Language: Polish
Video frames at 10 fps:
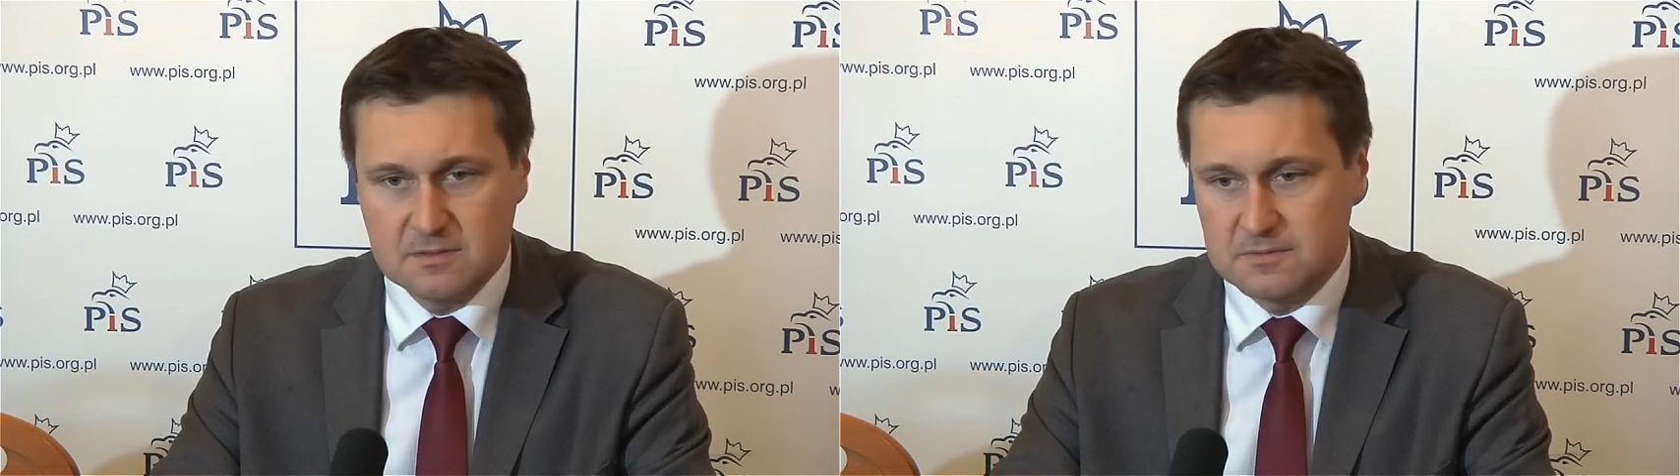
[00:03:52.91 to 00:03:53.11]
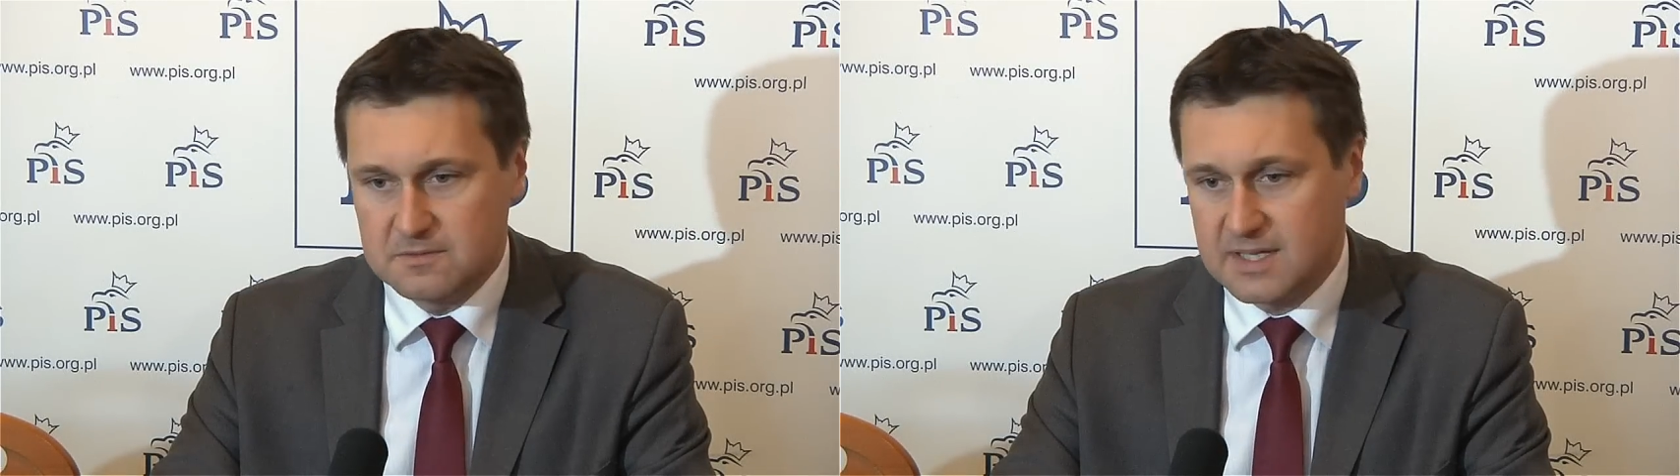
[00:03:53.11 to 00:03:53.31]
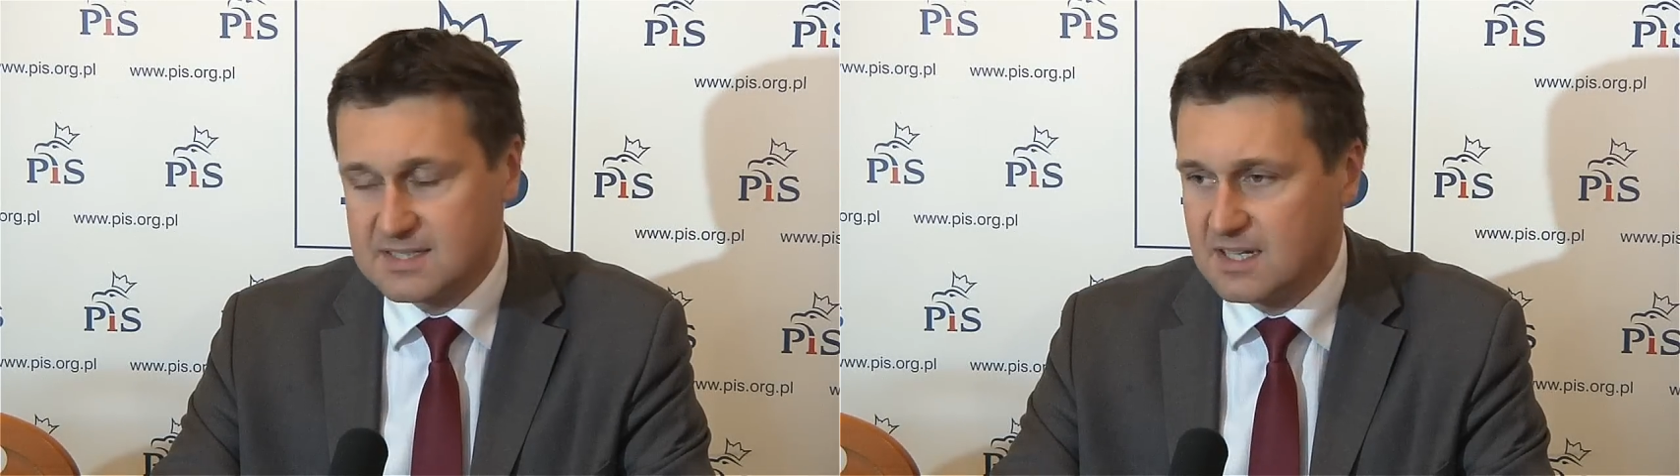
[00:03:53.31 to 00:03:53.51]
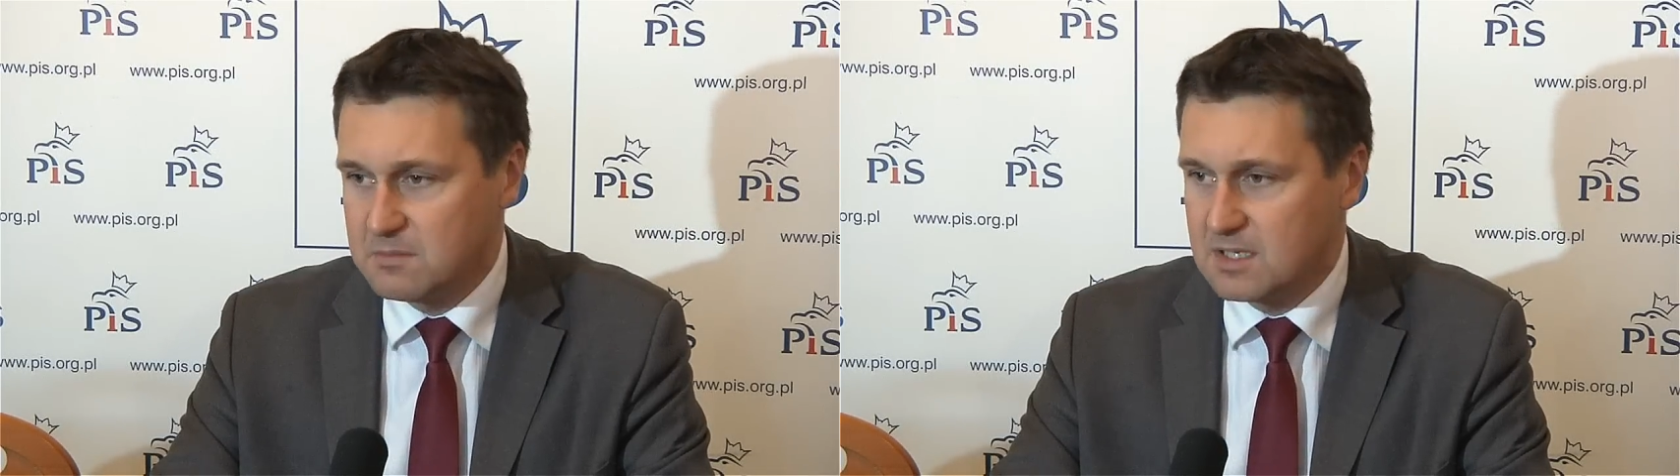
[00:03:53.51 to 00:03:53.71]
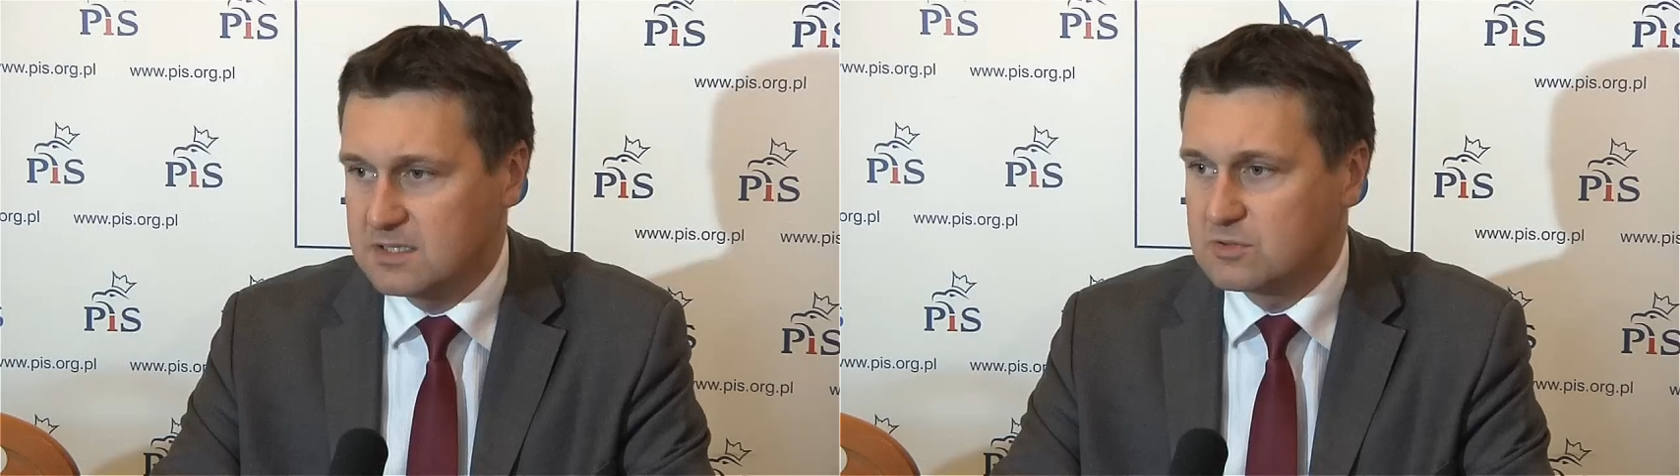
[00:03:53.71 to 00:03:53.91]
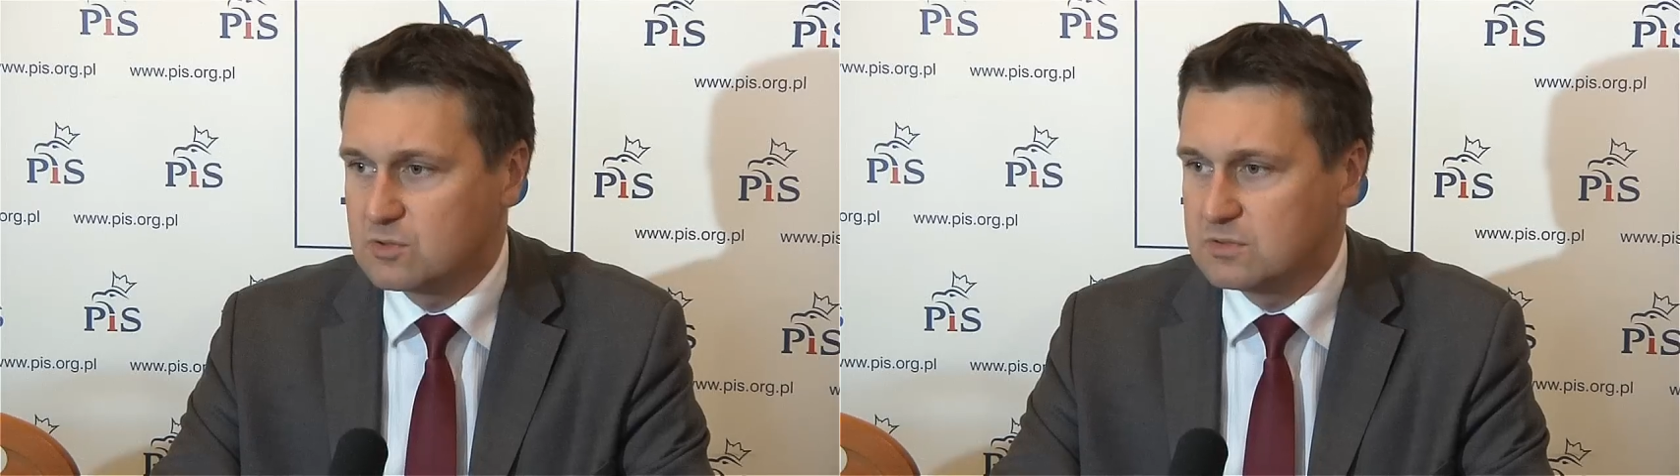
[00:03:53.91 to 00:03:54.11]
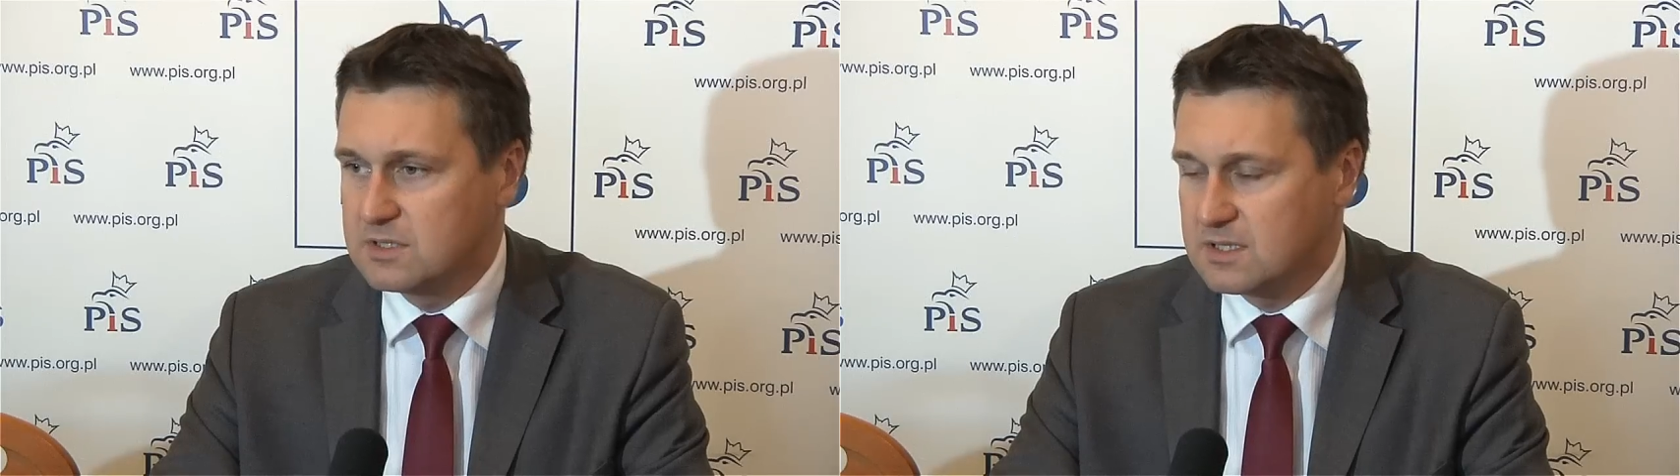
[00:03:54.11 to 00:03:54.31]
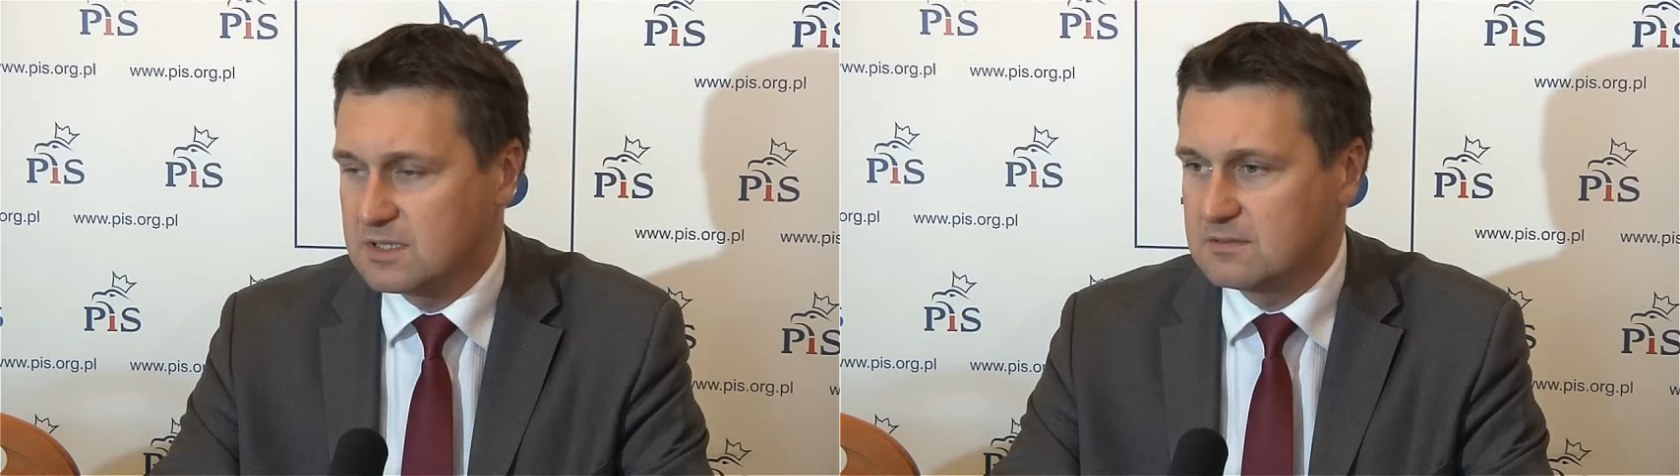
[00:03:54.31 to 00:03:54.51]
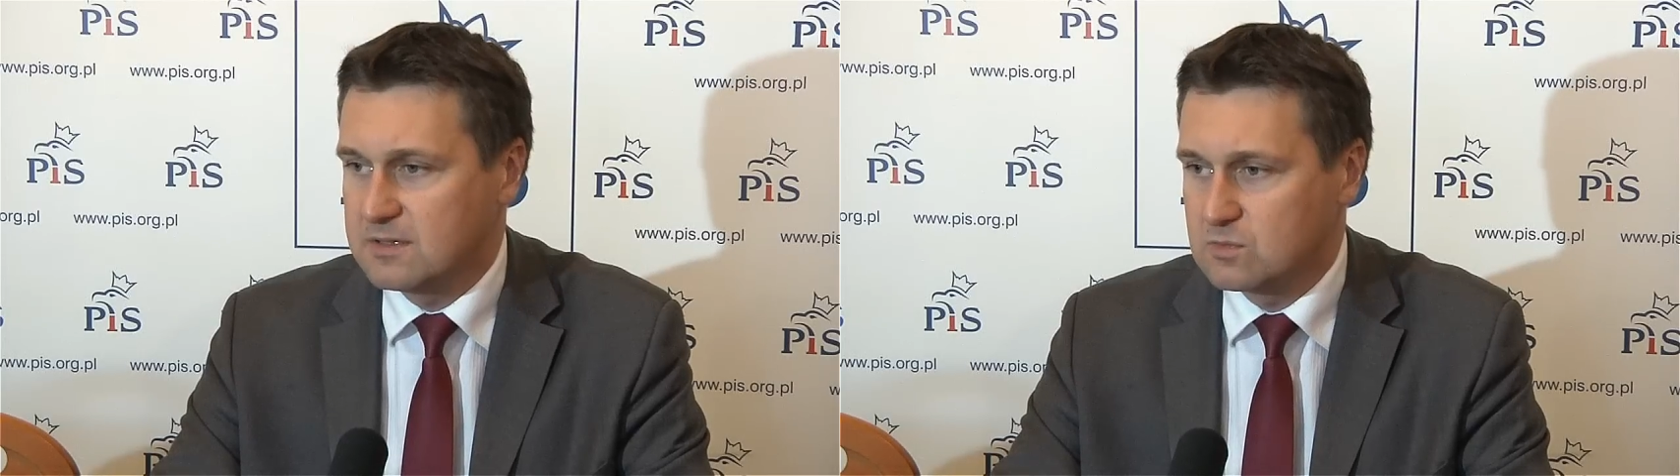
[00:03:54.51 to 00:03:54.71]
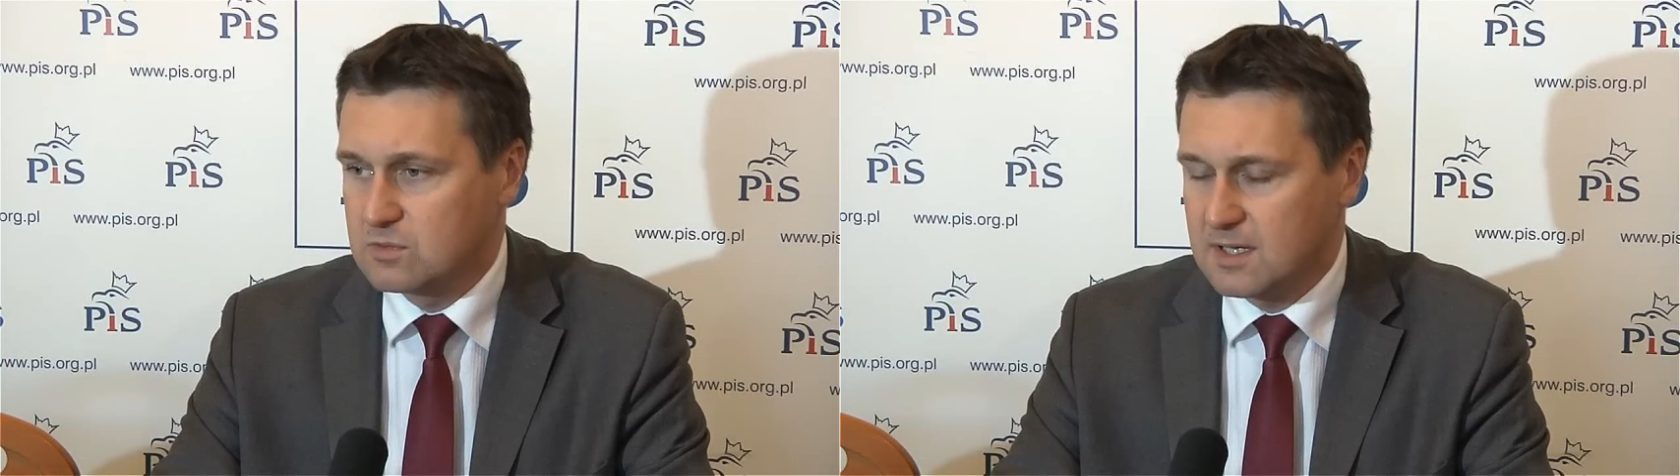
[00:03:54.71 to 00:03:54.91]
w ekstremalnie trudnych
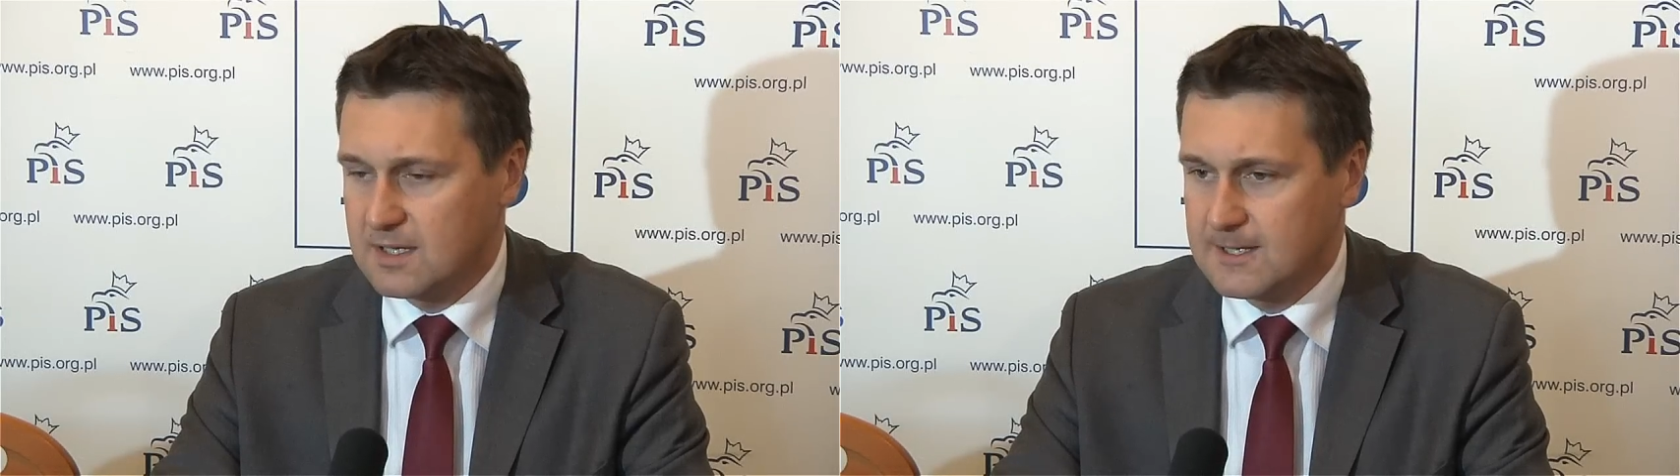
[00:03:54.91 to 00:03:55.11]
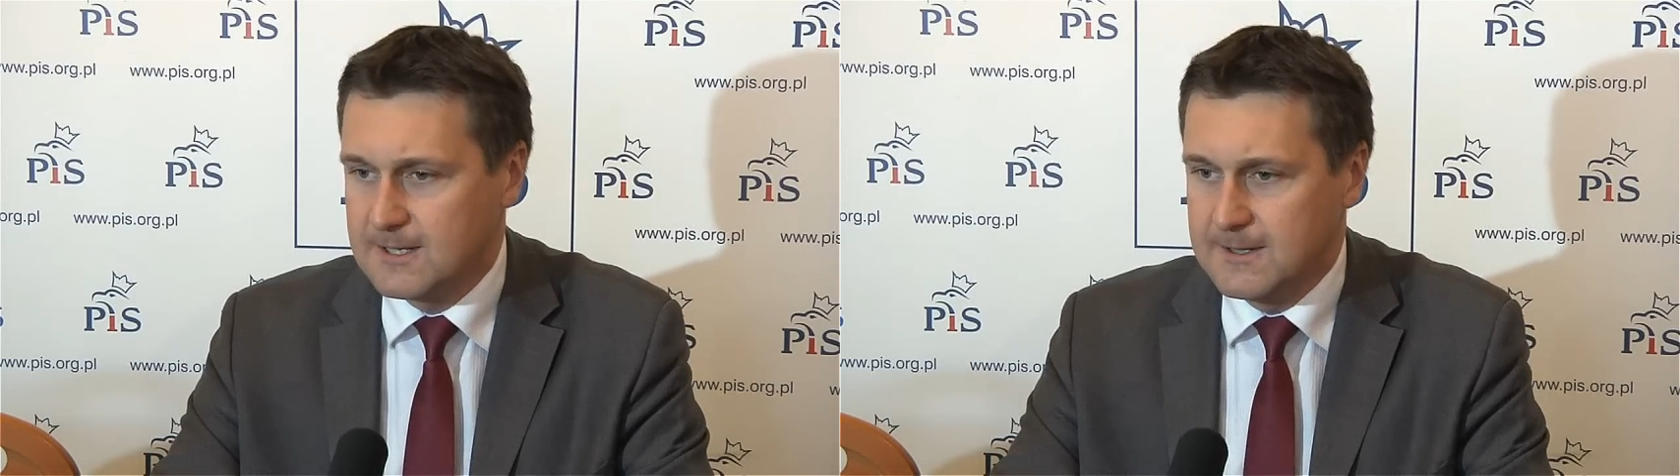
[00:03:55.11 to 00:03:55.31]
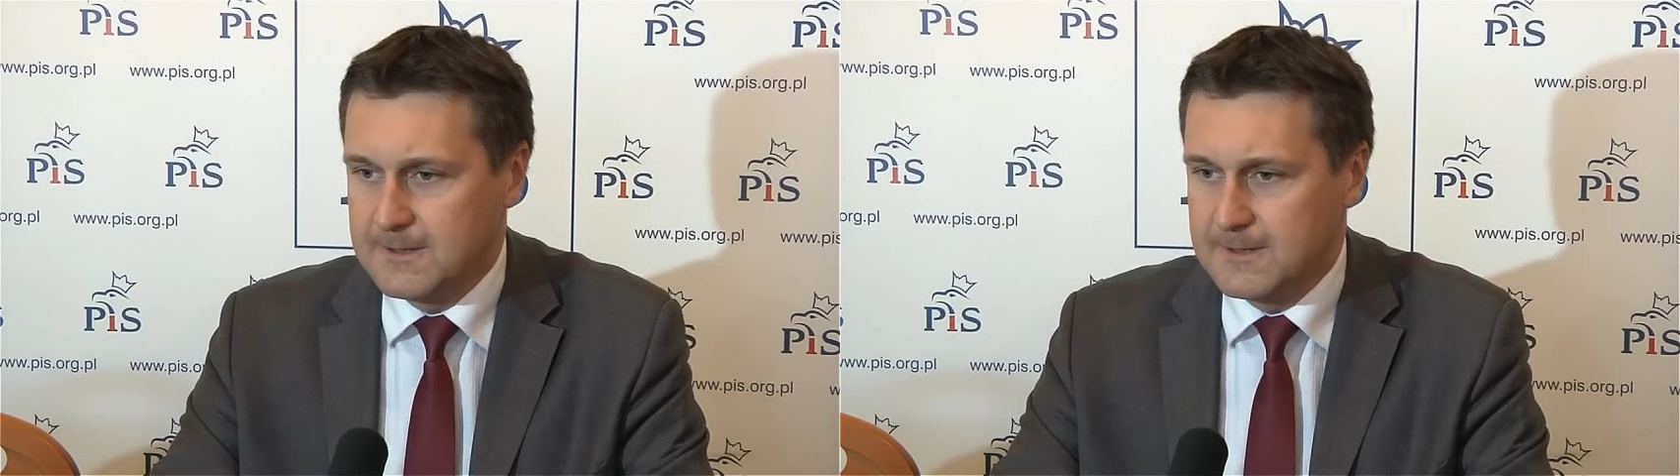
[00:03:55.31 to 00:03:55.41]
warunkach